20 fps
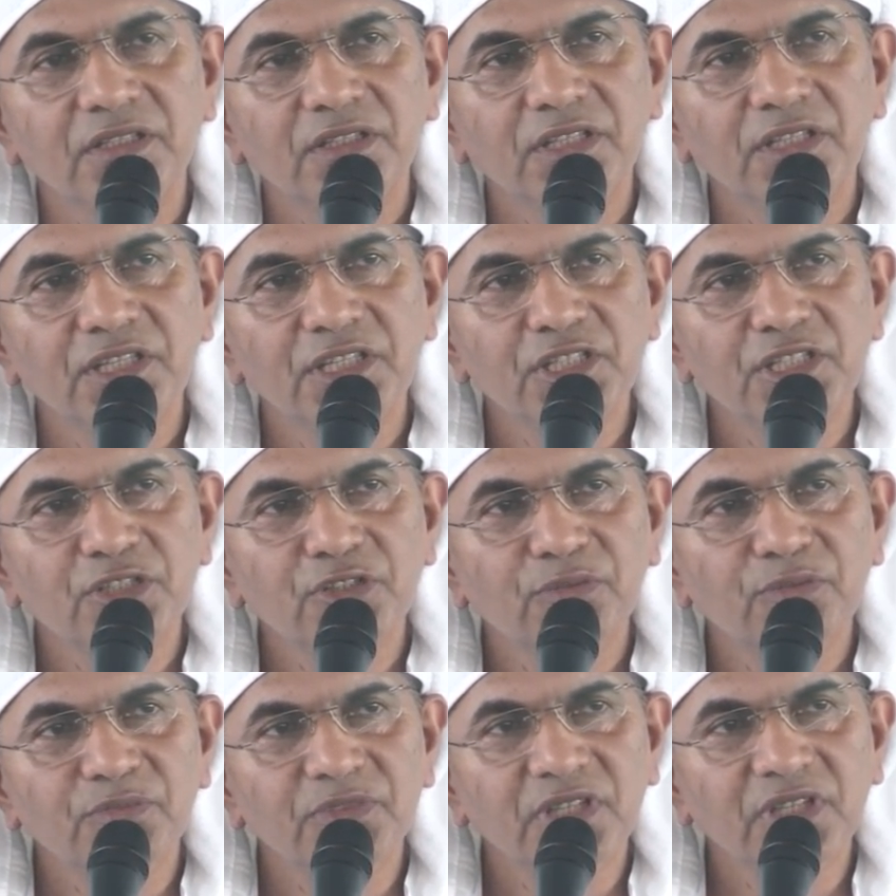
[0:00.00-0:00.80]
तीस
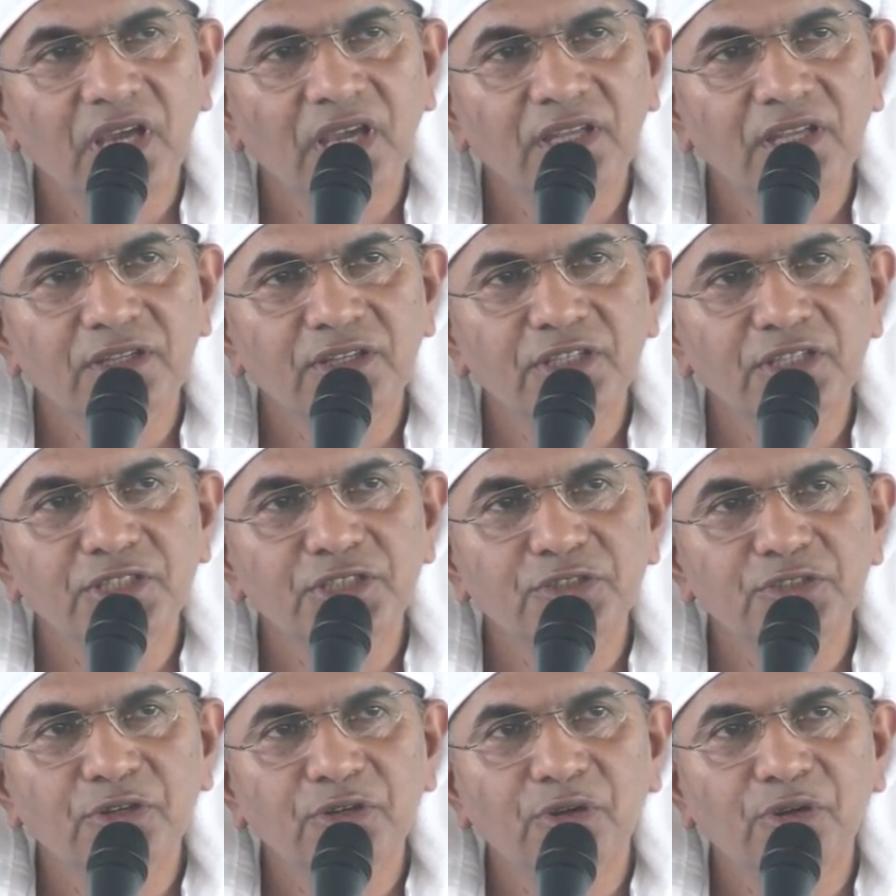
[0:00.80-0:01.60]
तुम जाहिर
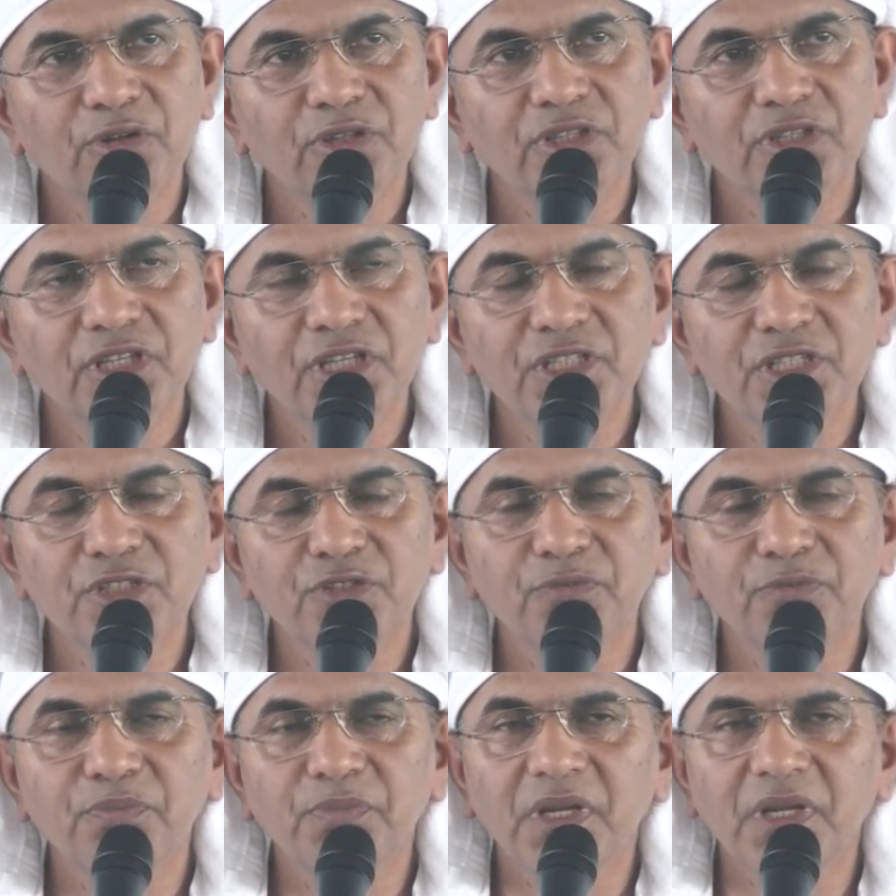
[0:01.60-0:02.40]
कीजियो और तीस
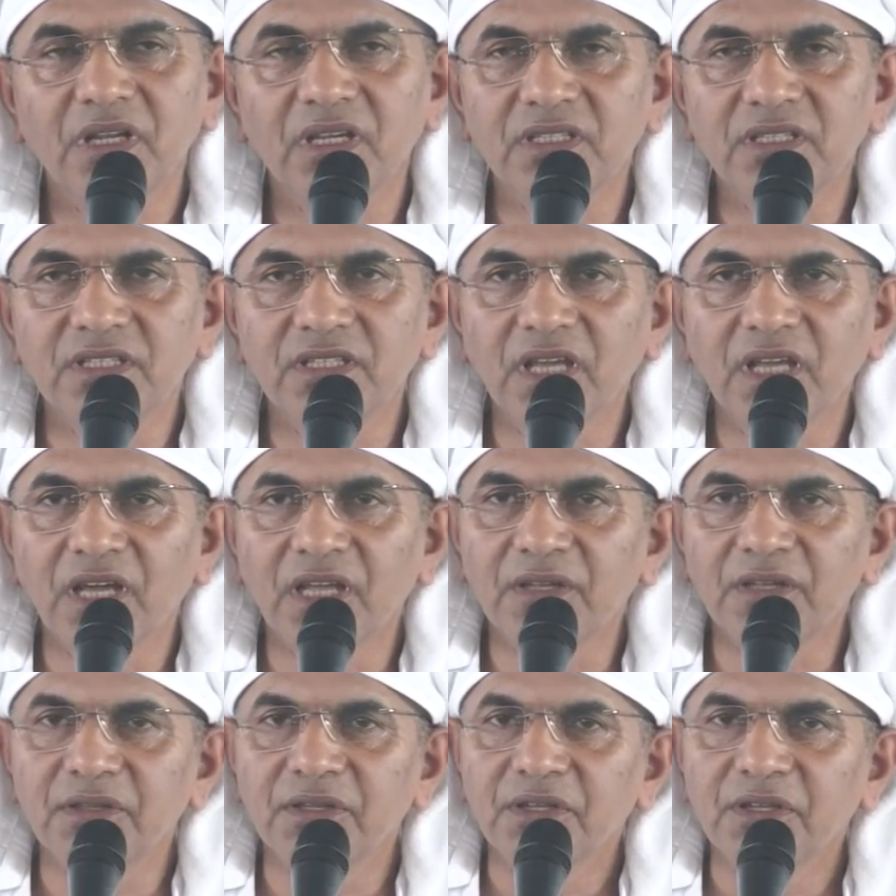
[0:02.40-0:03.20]
तुम पर
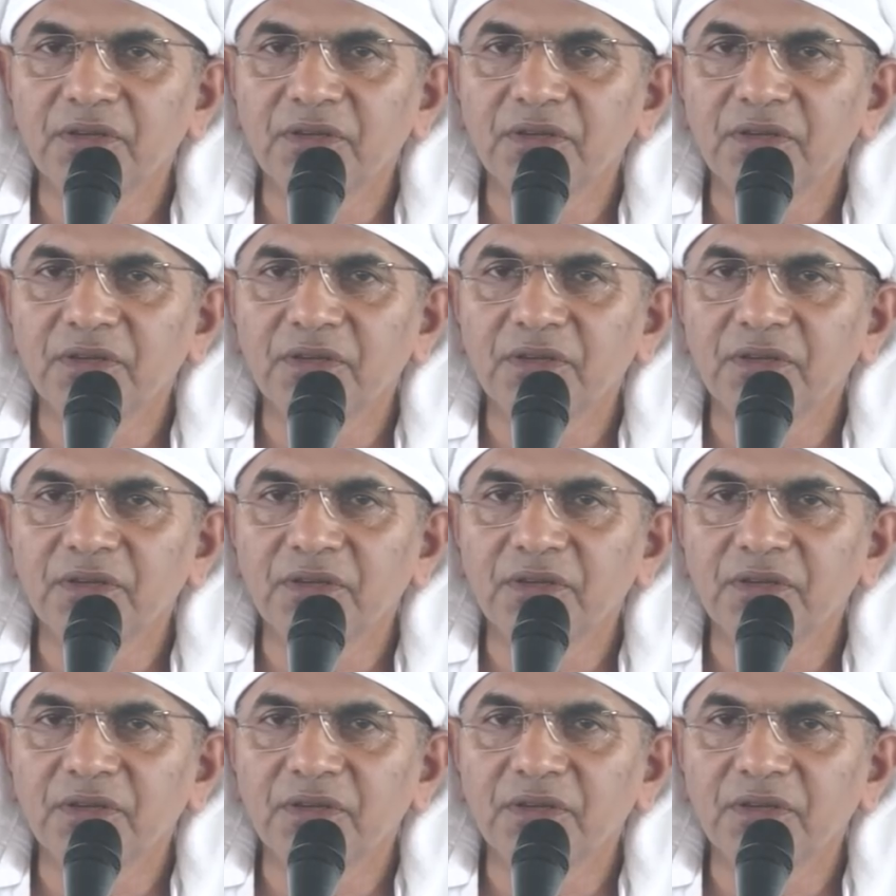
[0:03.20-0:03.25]
अख्तियार